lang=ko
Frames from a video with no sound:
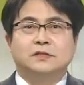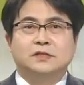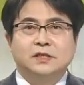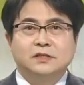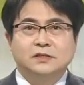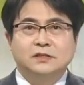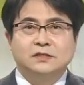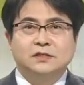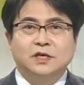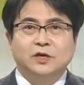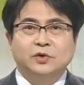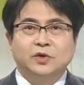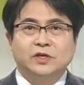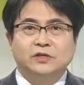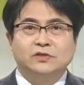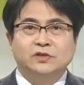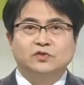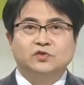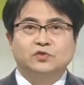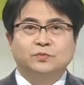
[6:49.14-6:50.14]
지자체
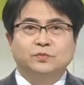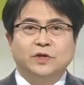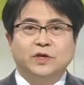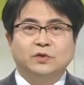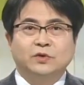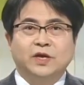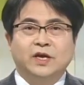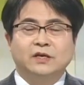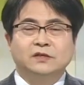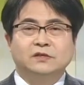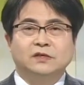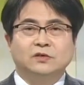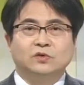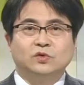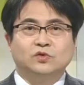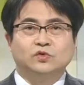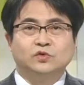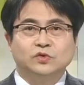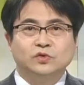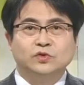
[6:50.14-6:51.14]
차원에서 준비해온
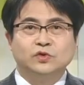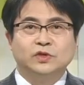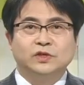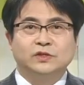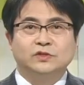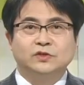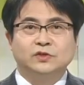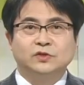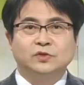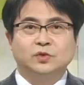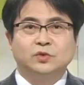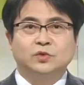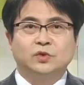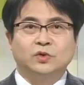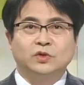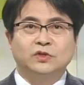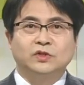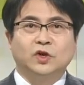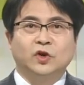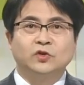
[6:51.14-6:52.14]
행사도 줄줄이 취소
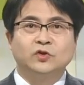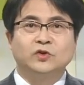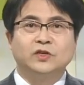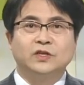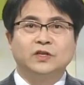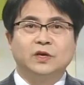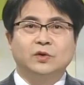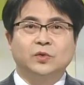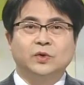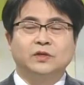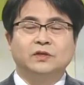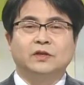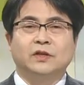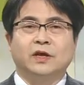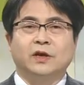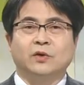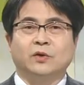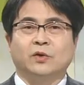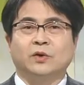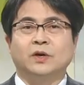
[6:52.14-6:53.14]
또는 연기되고
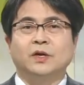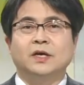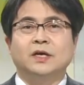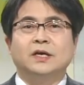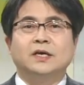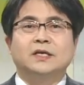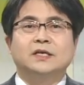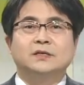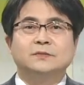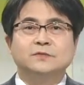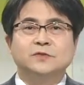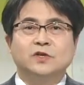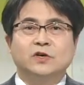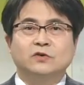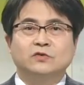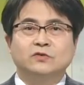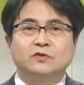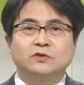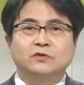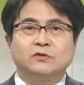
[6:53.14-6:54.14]
있는데요.
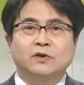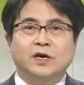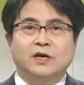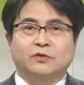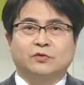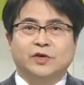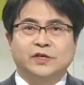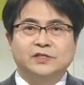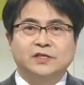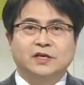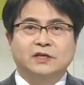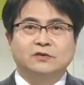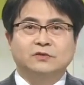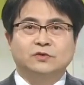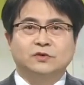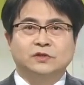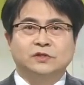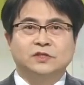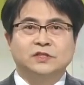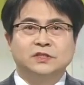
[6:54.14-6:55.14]
음성군과
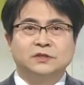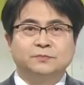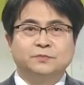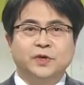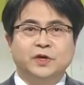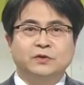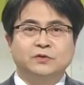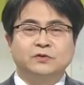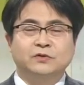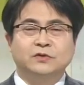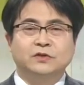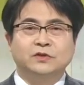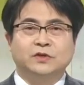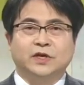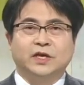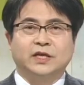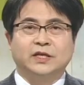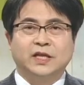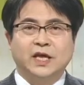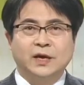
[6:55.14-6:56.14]
괴산군, 증평군
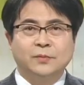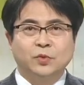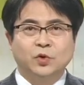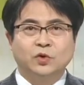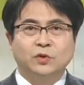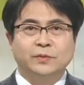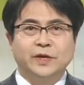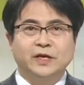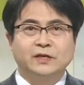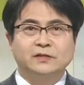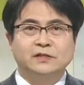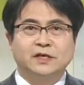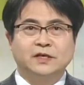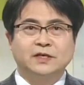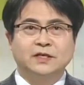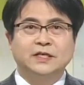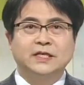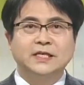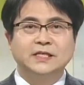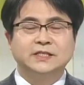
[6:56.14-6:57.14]
등이 대보름
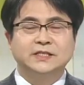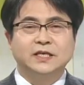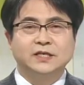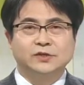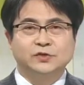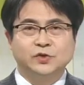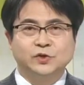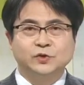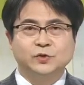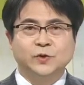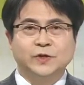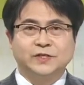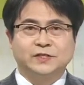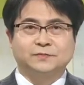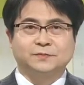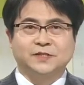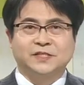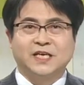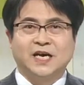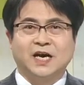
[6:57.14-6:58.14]
행사를 일제히
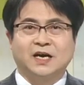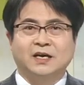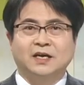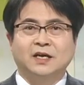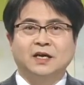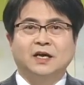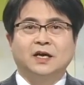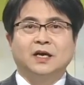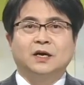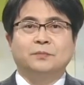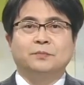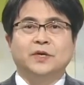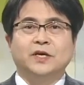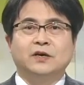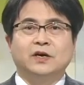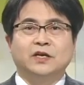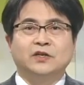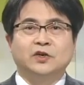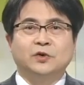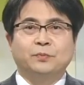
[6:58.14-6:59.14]
취소했습니다.
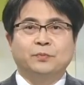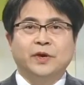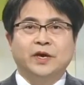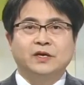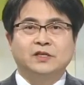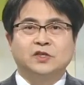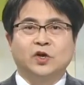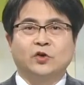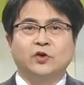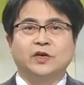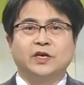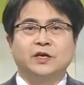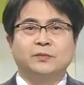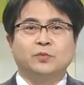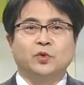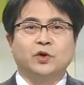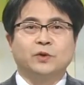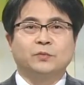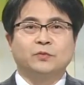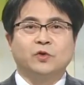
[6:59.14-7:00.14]
민간협회의 정기
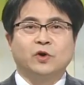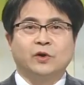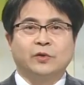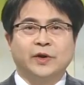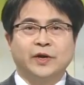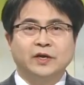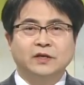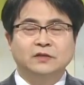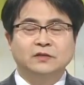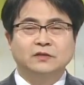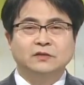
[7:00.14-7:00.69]
모임과 회의